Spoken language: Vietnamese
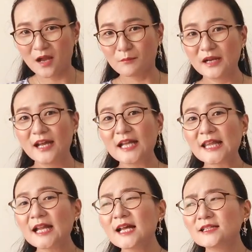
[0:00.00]
Mình để ý
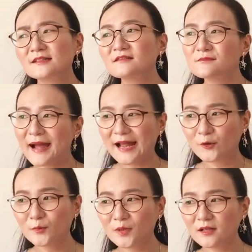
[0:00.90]
thấy là những người bạn
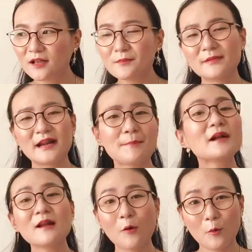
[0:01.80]
của mình khi đã
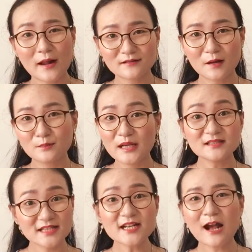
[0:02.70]
bắt đầu quan tâm đến
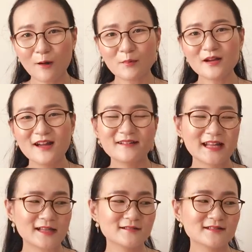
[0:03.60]
triết học thì
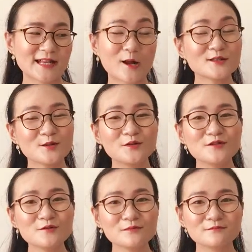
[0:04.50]
thường sẽ có xu hướng
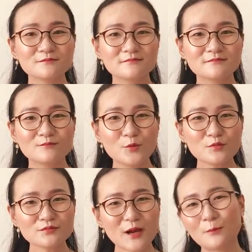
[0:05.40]

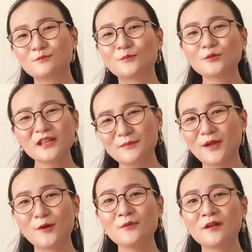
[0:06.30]
muốn đọc, muốn tìm
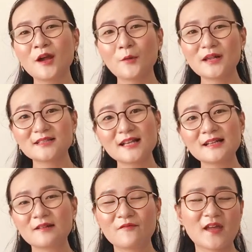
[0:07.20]
hiểu những cái quyển sách
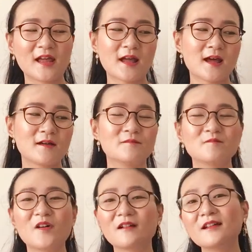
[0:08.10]
về
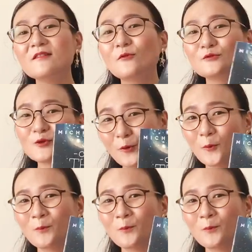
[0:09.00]
vật lý vũ trụ.